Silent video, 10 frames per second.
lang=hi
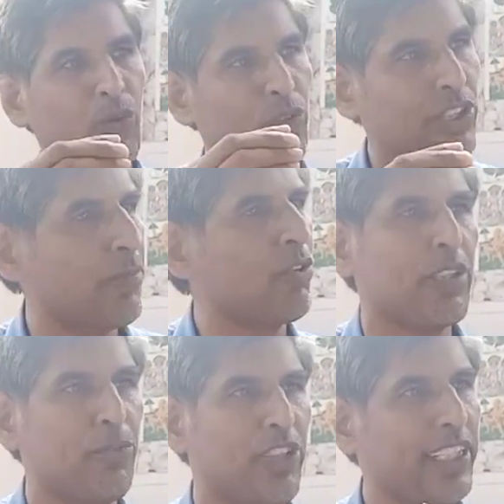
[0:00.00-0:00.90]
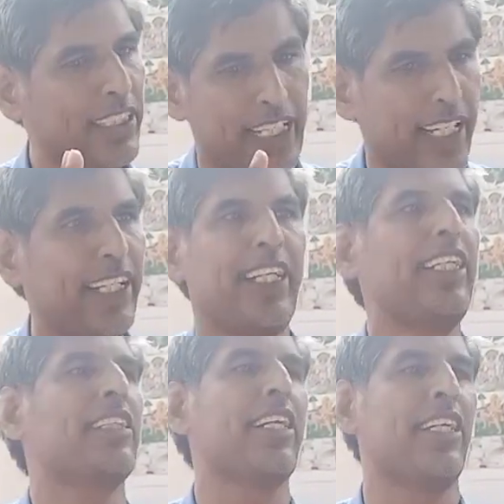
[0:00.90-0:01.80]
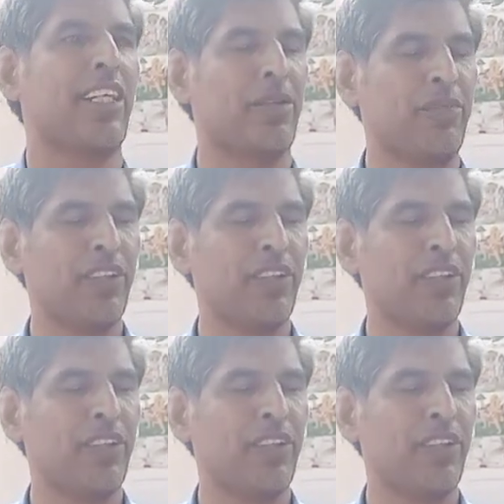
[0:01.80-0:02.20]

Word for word: उनको सबको समझ रहे हैं ये चलेंगे नहीं ये षडयंत्र